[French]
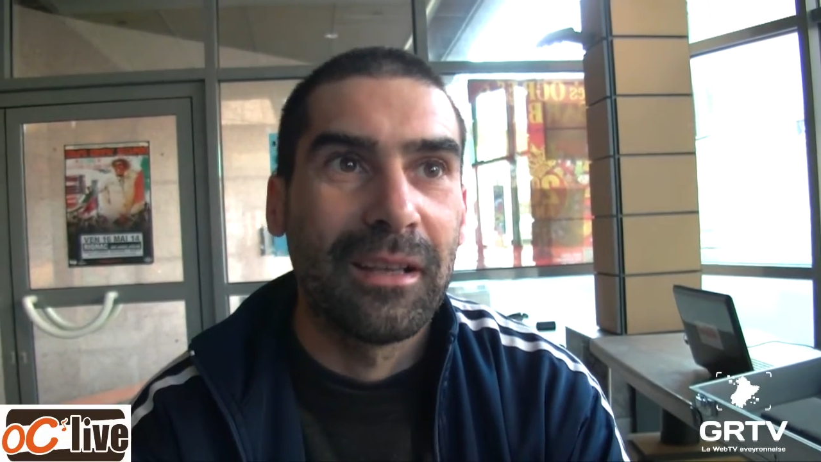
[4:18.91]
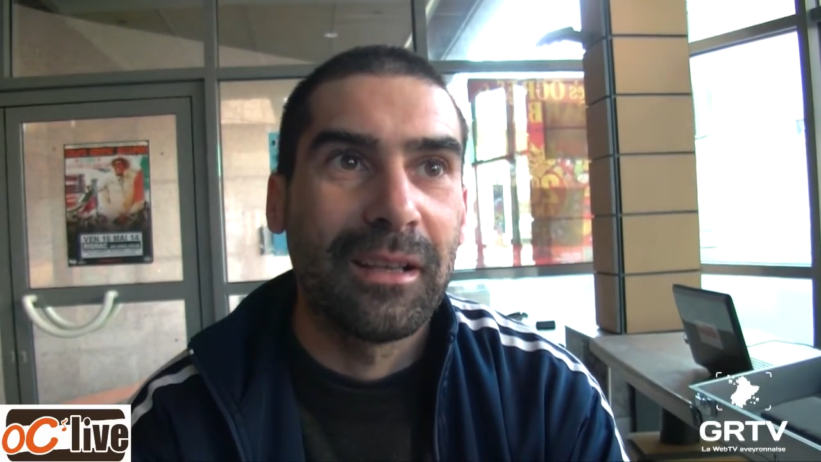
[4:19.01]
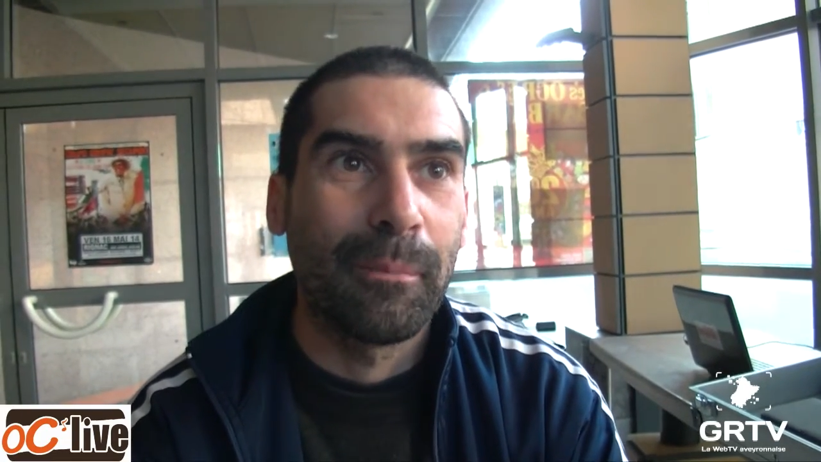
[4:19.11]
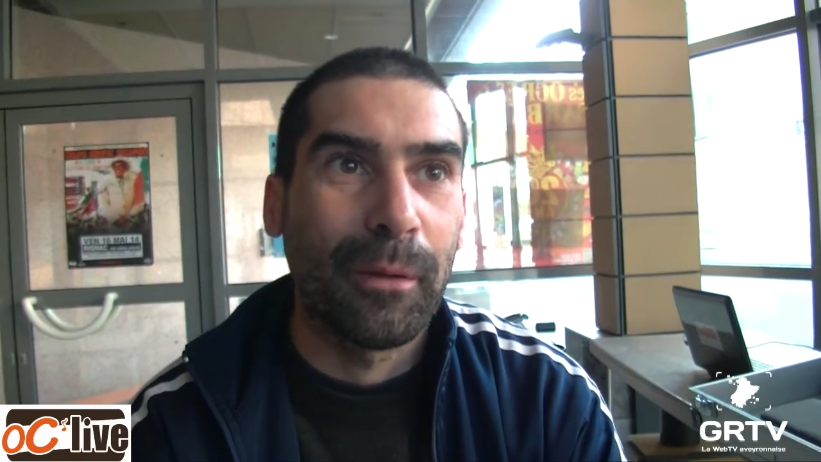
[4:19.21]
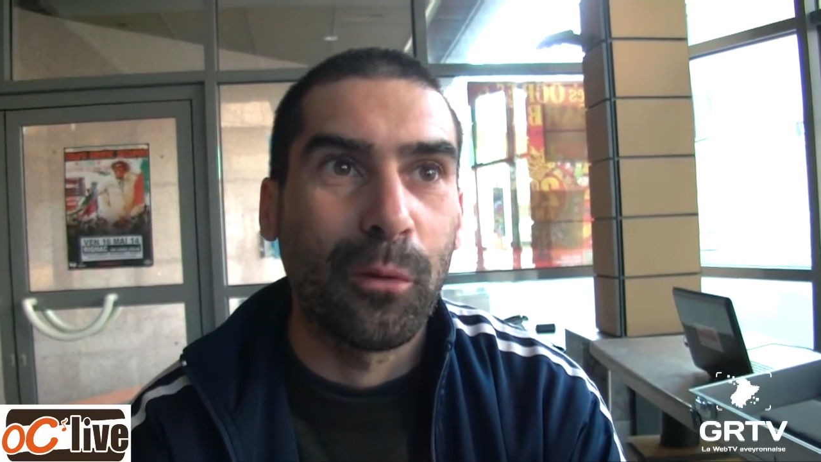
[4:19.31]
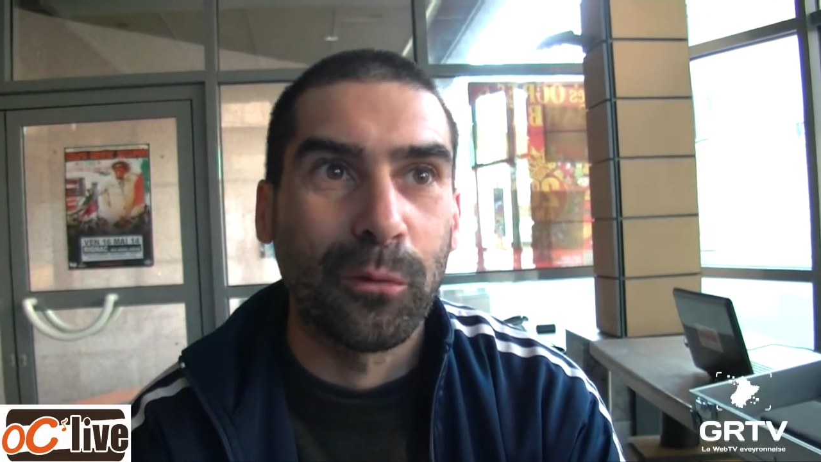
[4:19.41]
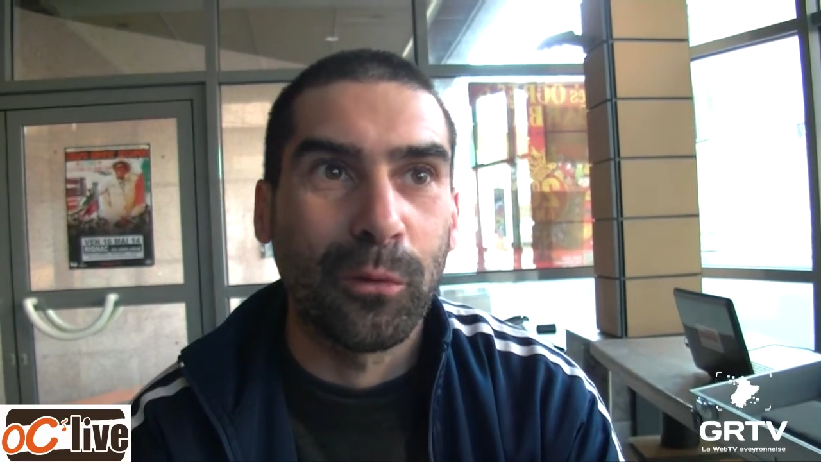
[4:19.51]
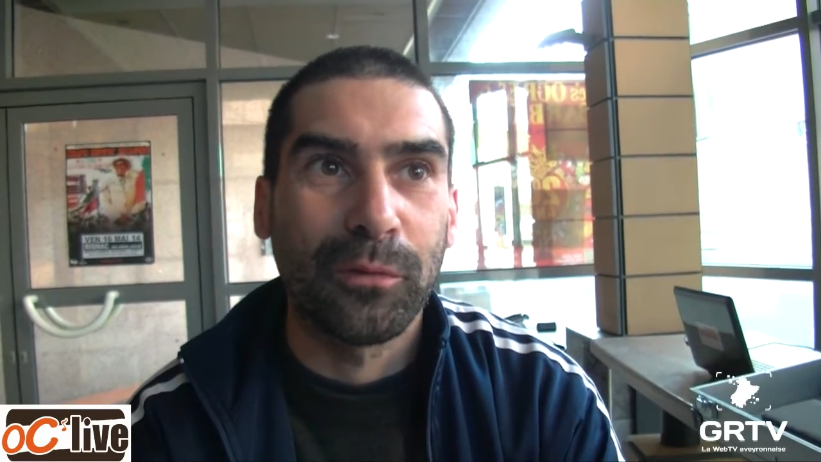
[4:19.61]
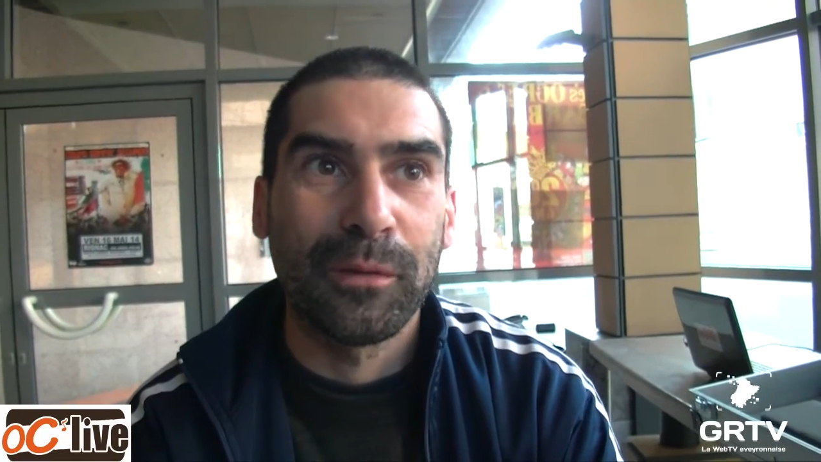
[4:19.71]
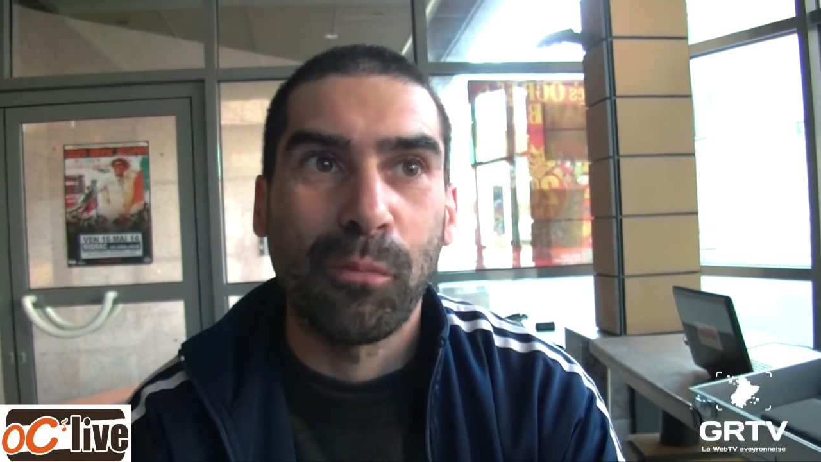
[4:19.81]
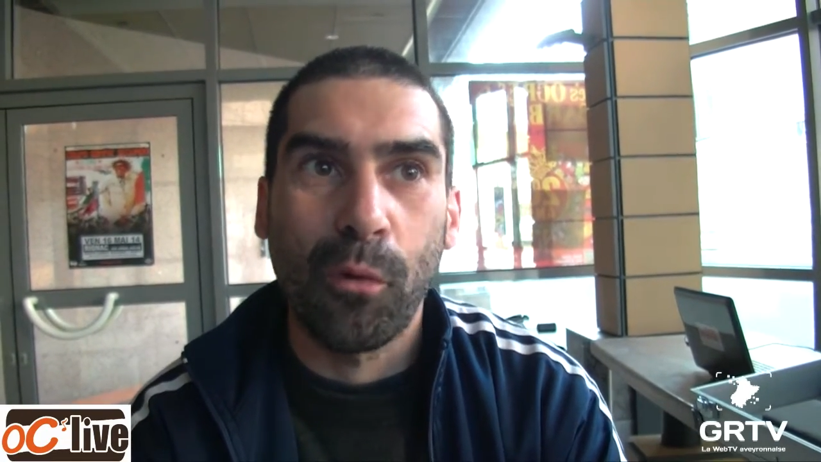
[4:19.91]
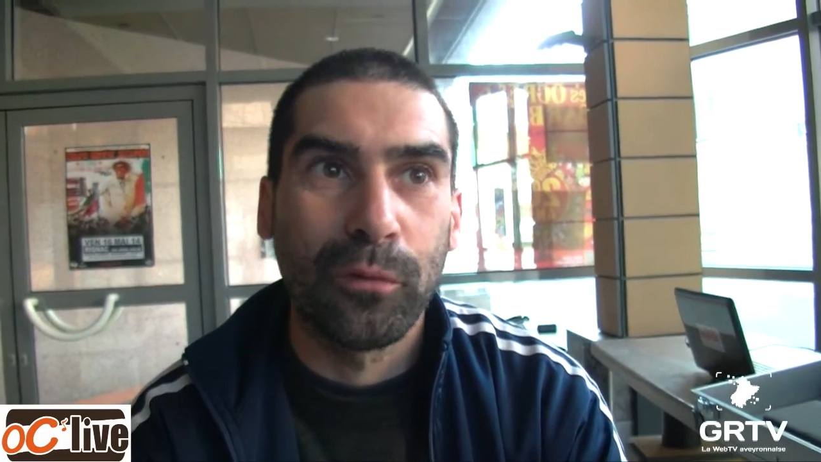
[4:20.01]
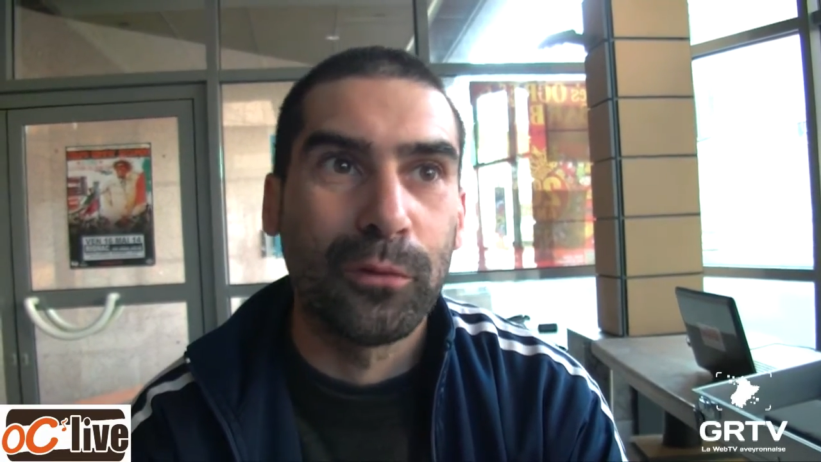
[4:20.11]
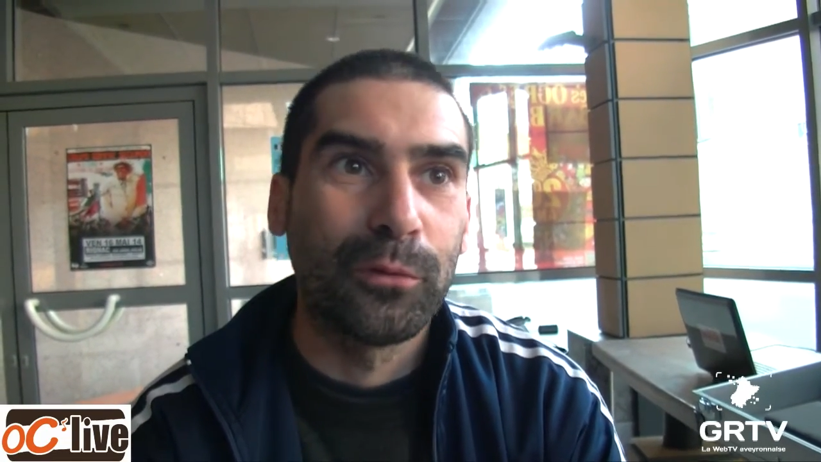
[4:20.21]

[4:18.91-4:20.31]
n'y a, pas d'envie de profit